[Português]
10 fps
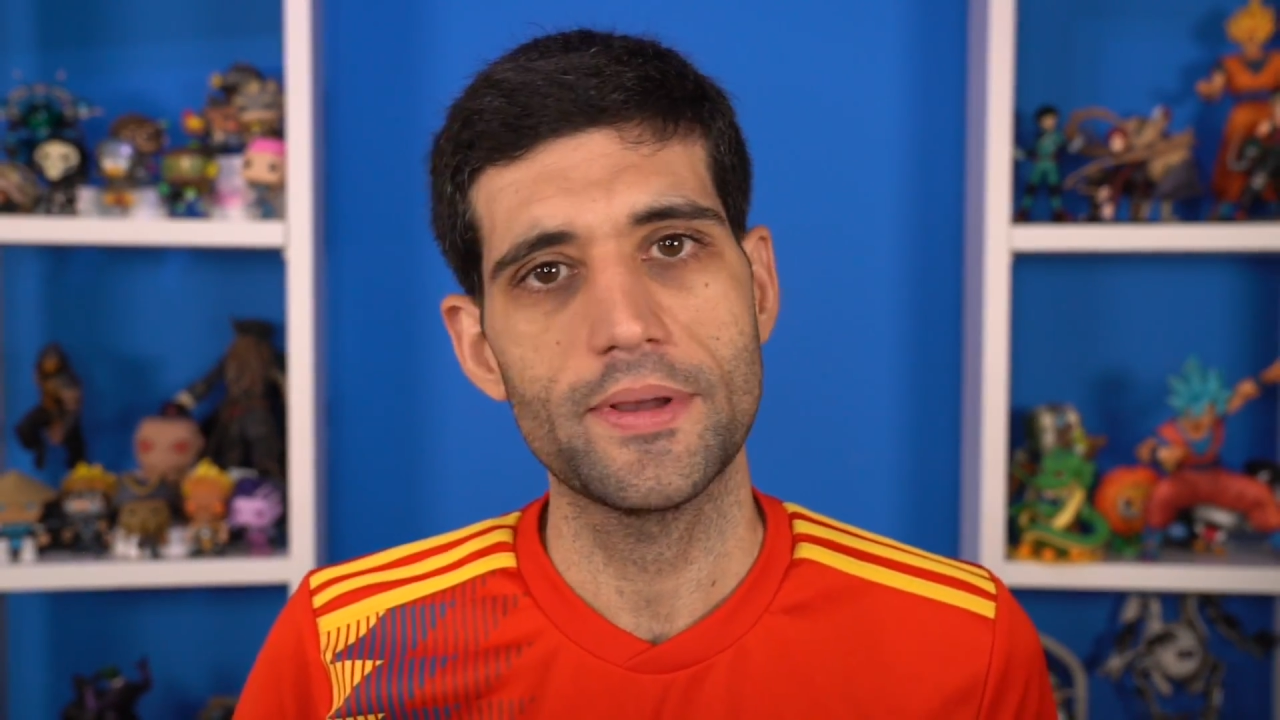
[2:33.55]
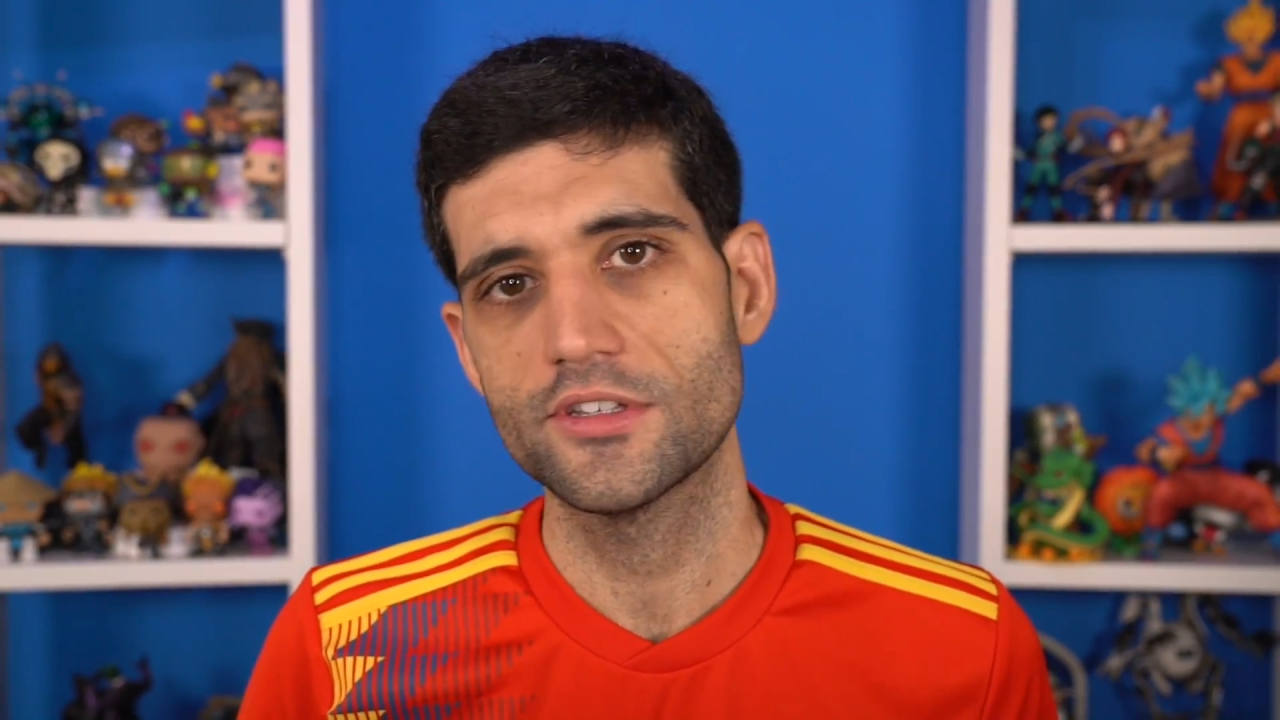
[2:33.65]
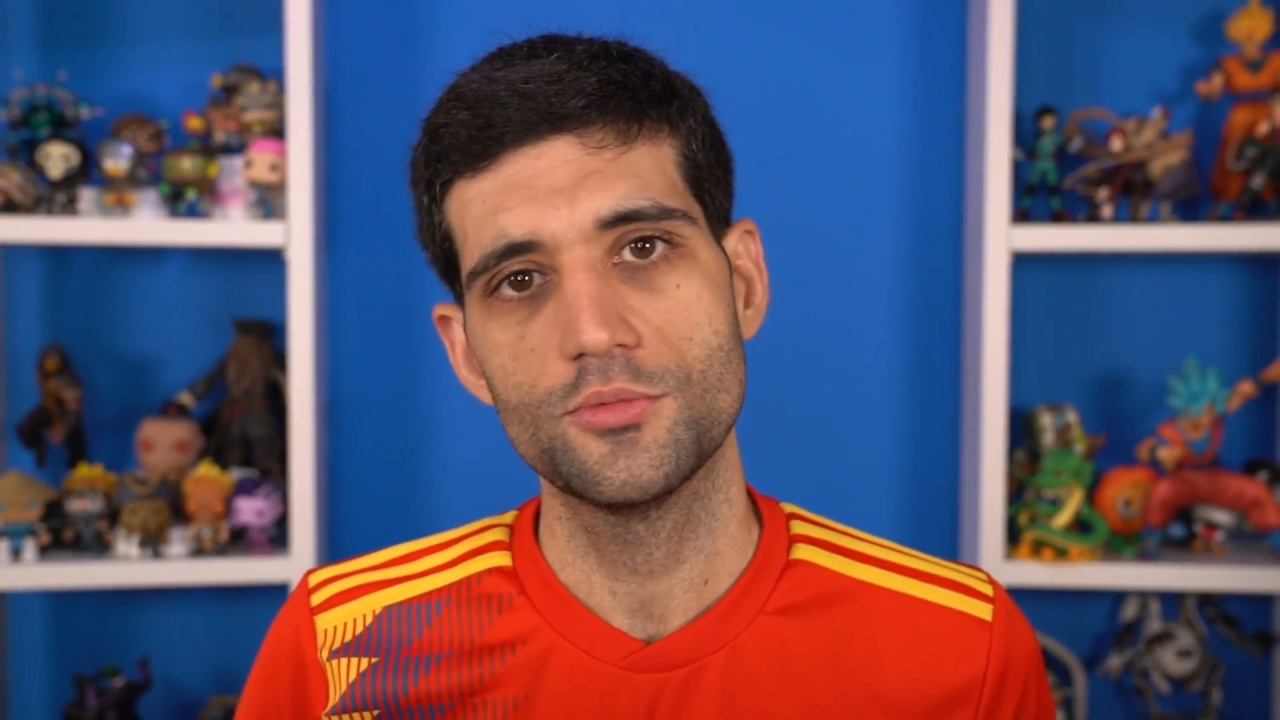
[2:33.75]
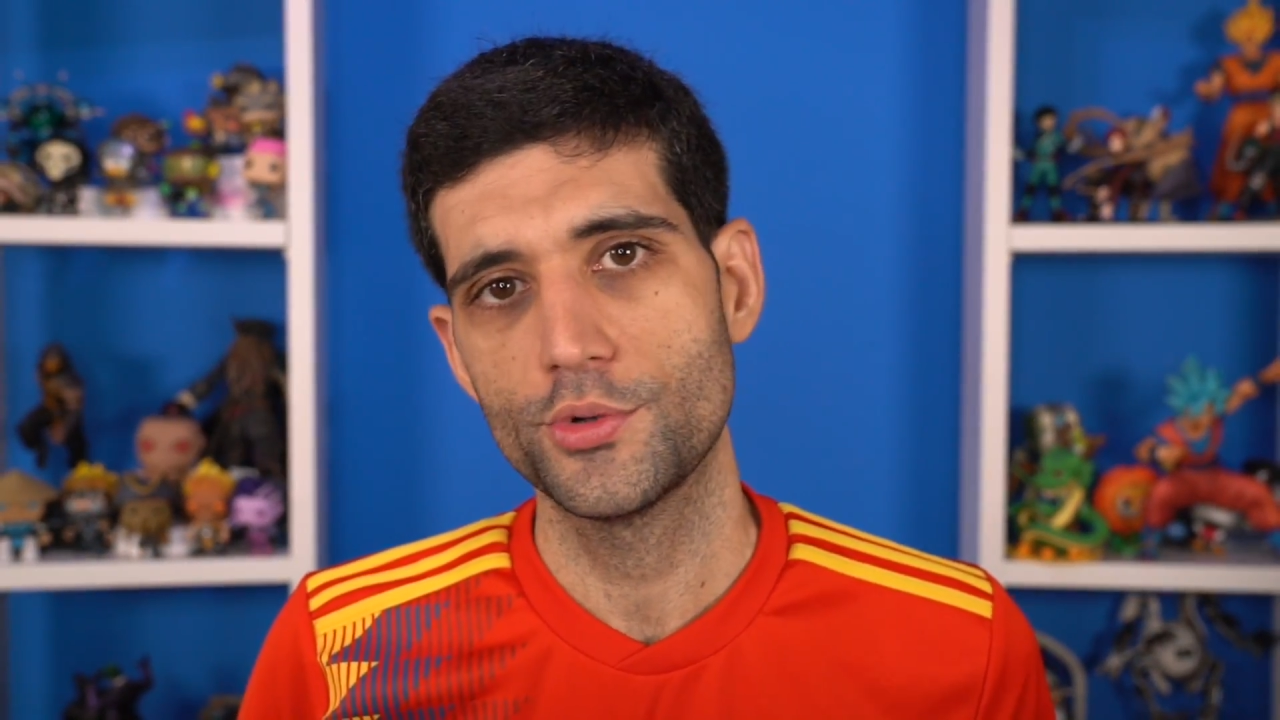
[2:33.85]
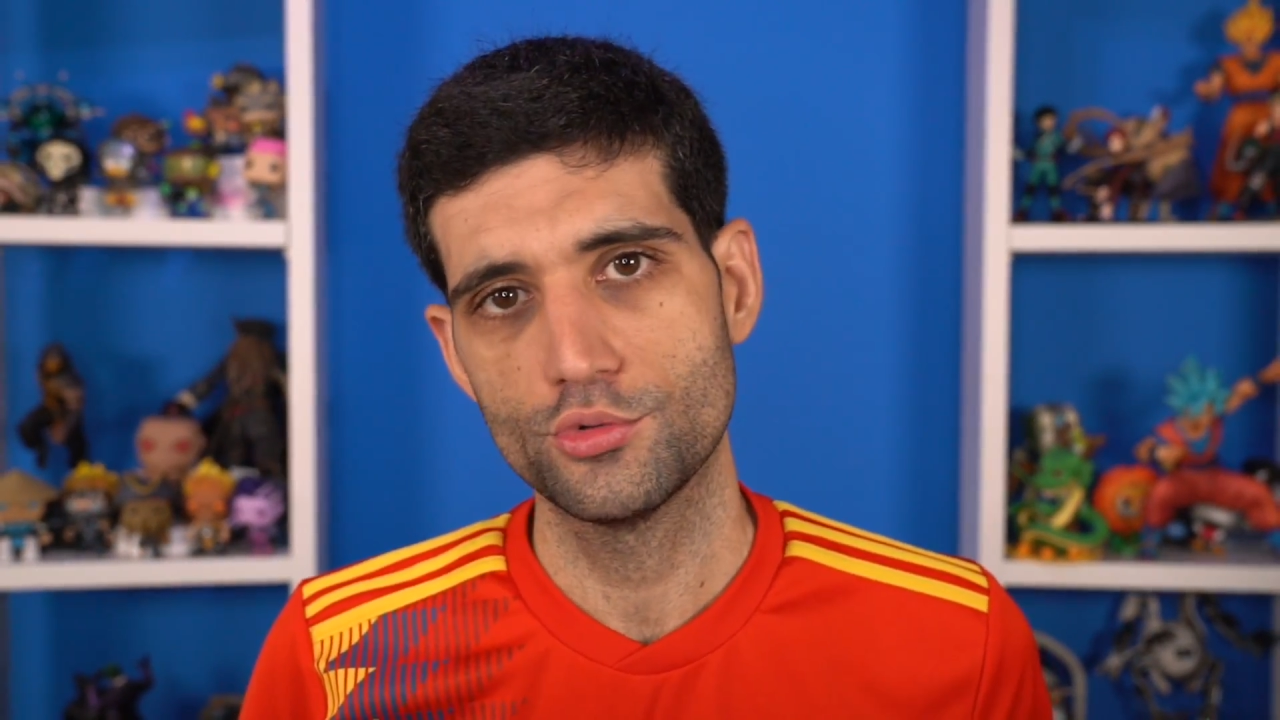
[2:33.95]

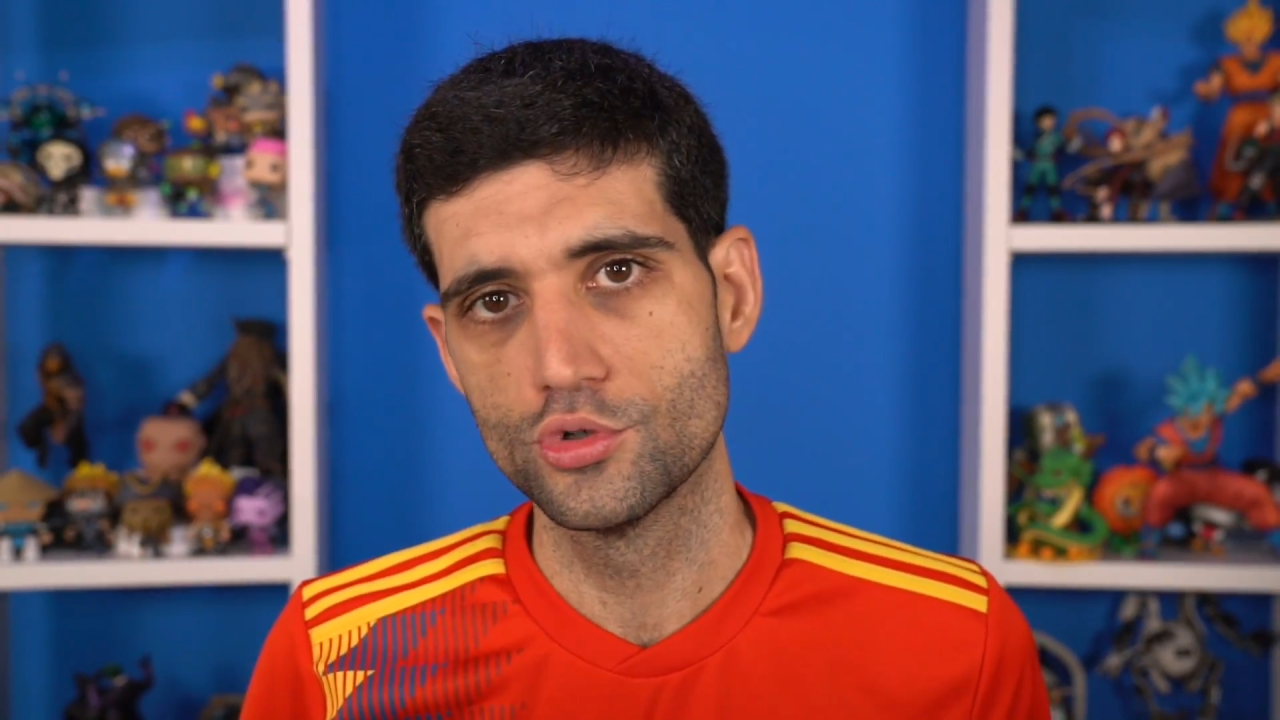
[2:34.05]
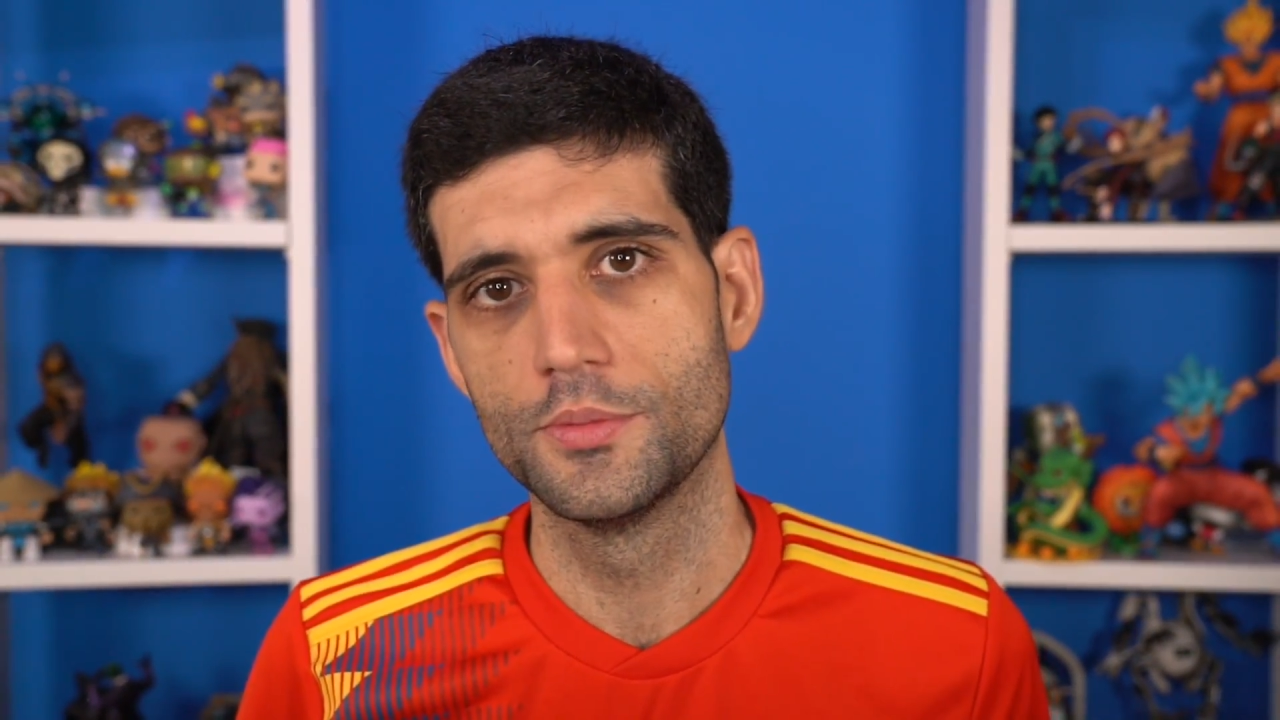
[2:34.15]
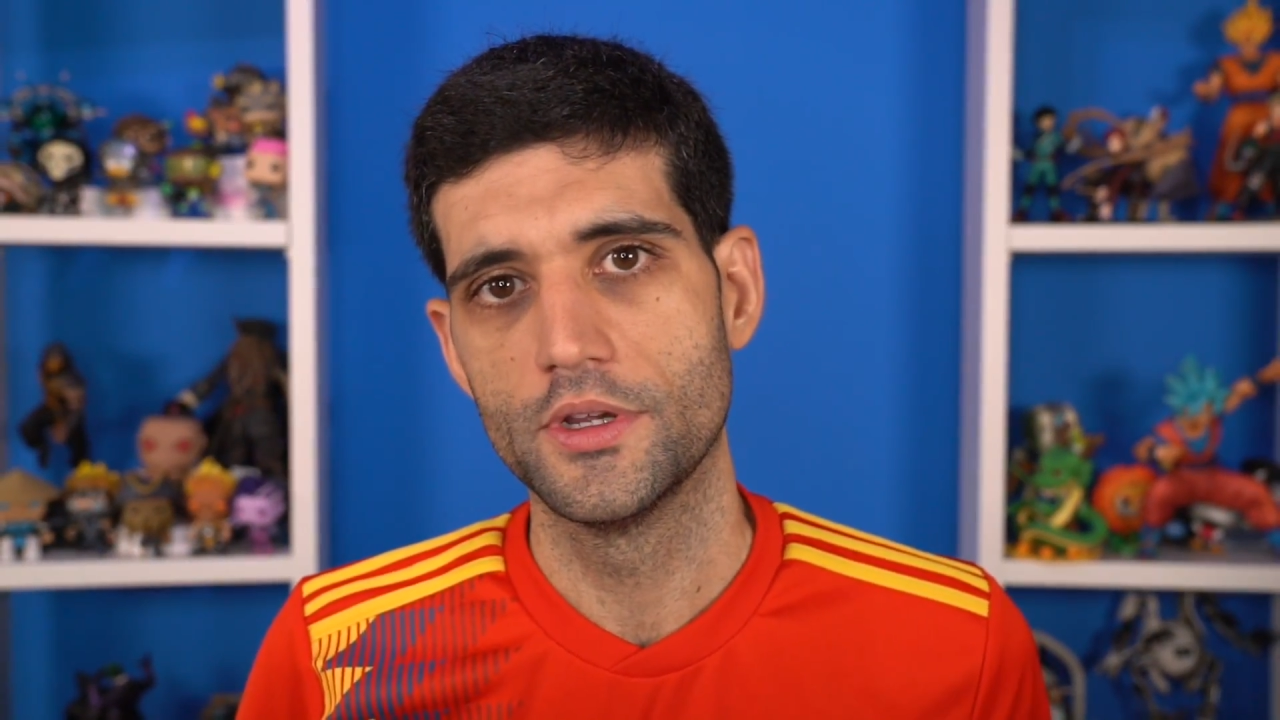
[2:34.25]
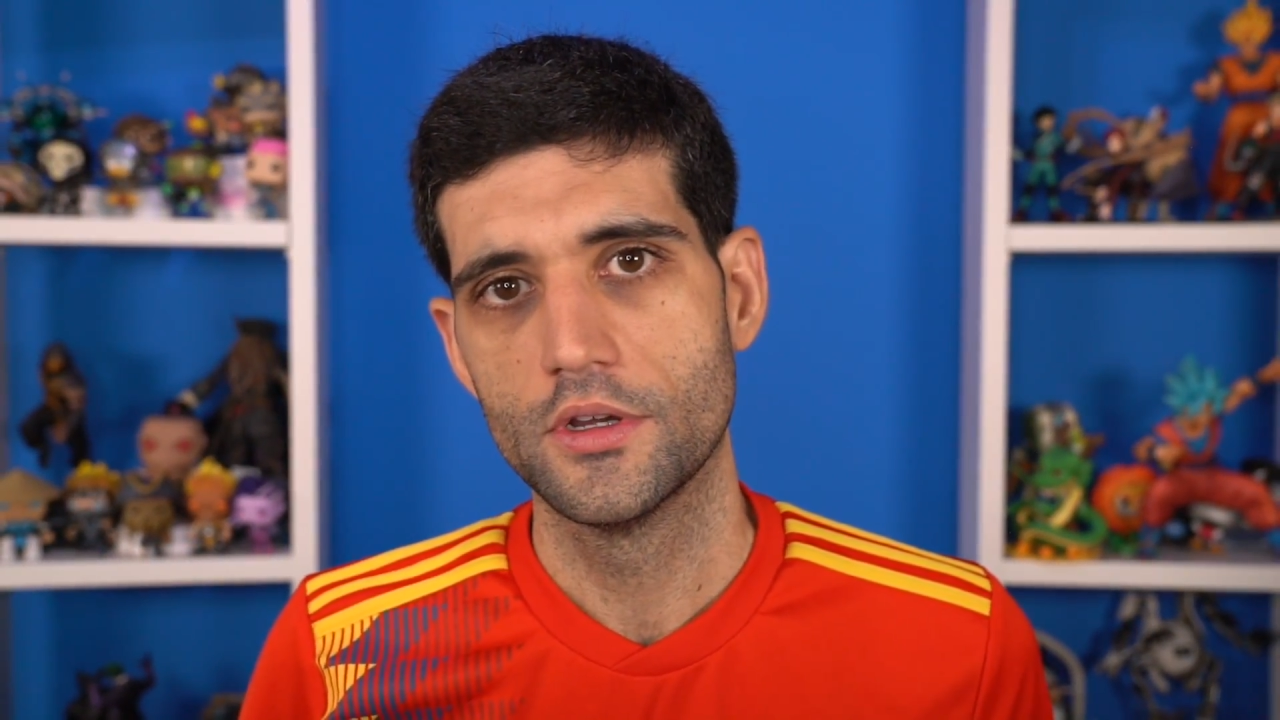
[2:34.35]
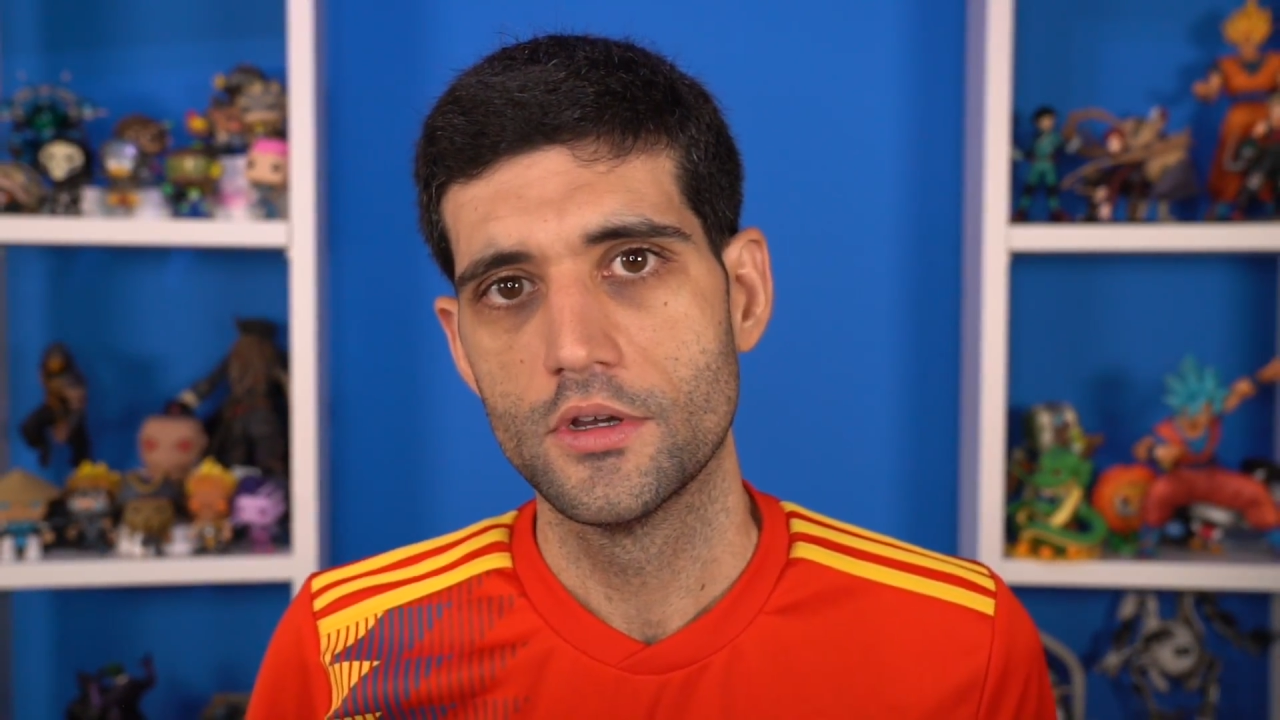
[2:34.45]
passando pro YouTube.